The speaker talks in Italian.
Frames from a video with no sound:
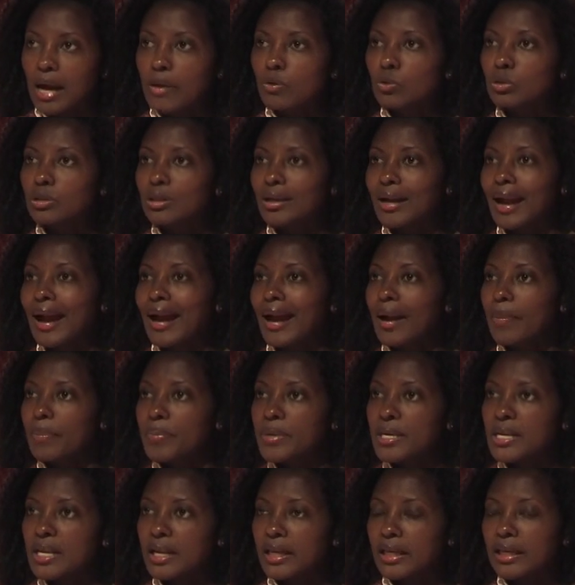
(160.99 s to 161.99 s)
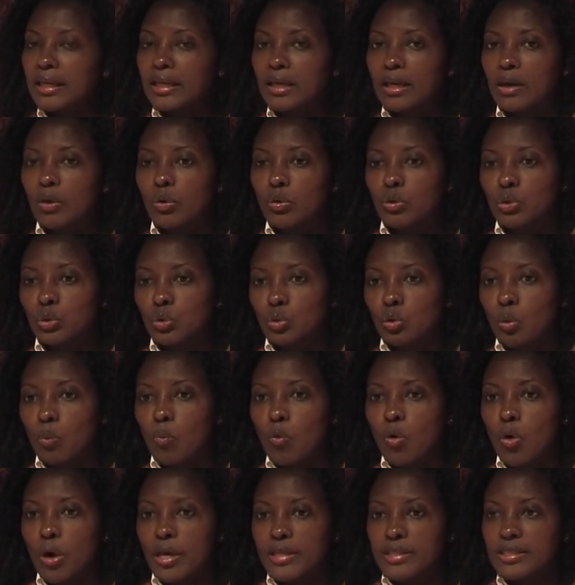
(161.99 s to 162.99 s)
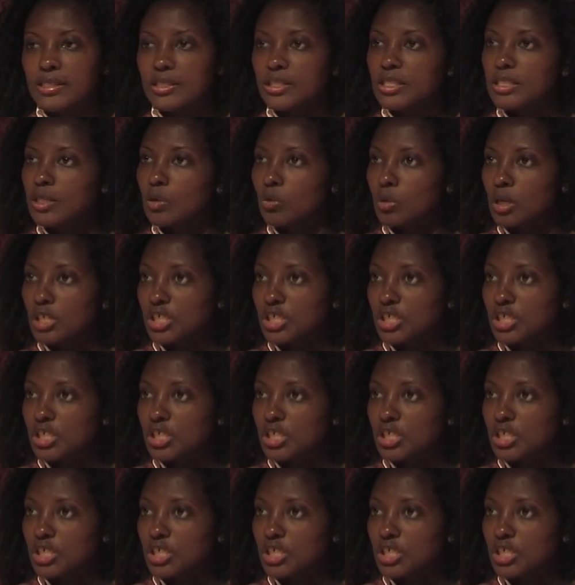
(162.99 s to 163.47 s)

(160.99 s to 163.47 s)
aiuterà a capire che ognuno può esercitare